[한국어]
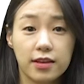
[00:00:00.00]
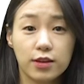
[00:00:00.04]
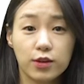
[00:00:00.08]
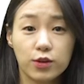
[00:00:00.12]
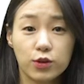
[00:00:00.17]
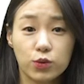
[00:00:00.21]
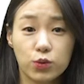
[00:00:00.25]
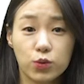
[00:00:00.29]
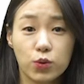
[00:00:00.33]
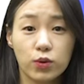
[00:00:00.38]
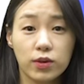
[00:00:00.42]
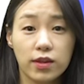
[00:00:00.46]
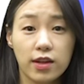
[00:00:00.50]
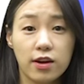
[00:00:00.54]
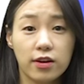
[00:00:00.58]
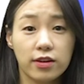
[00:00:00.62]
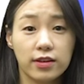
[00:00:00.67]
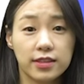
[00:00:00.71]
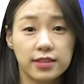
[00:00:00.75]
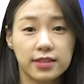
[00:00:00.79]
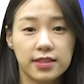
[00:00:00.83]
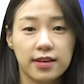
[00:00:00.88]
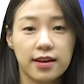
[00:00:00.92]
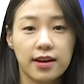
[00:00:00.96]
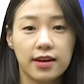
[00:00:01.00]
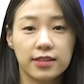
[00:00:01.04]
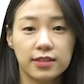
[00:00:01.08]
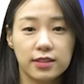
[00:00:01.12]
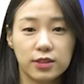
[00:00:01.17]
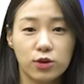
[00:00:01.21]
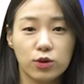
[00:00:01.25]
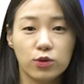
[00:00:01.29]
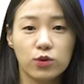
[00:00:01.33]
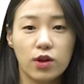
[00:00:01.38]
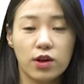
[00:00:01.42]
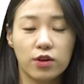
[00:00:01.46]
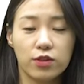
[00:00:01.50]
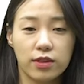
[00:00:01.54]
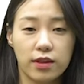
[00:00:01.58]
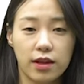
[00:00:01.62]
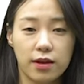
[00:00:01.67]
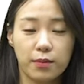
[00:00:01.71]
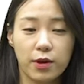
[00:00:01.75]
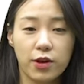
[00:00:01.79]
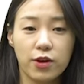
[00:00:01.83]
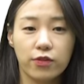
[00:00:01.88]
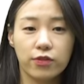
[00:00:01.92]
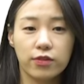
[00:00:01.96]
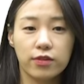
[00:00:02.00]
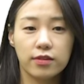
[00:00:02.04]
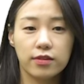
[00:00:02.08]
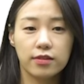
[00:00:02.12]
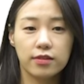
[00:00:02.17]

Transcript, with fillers: 유통내역 기재가 인정되었다면